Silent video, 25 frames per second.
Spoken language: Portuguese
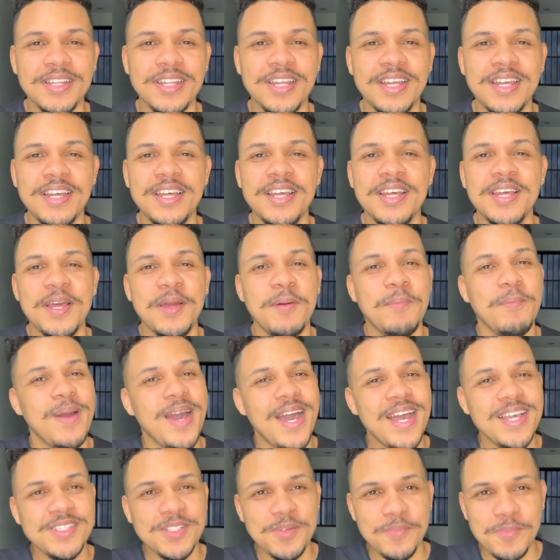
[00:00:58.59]
né?
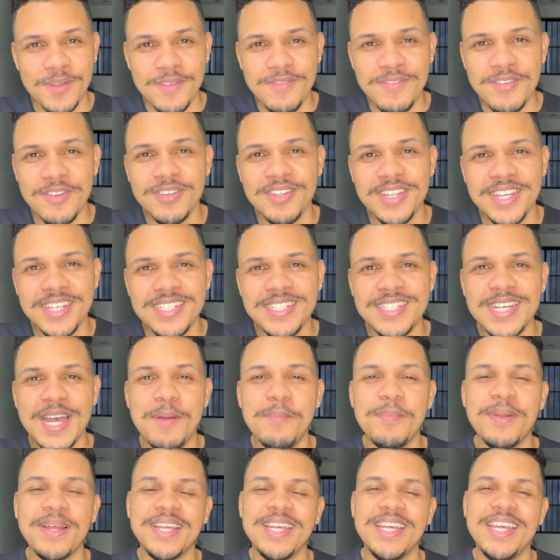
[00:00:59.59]
Mas eu prefiro ah.
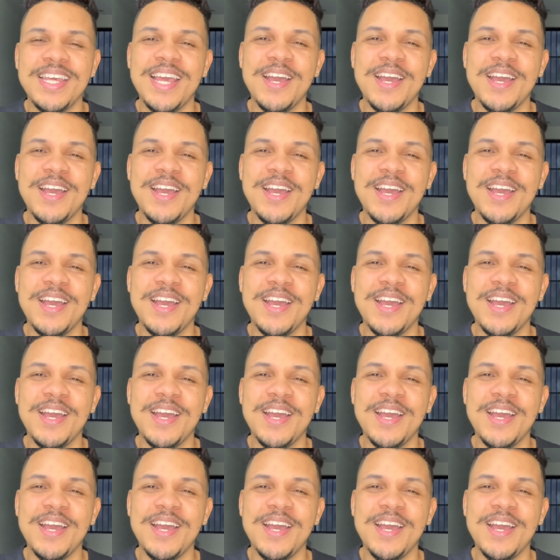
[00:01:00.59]
deixar para quem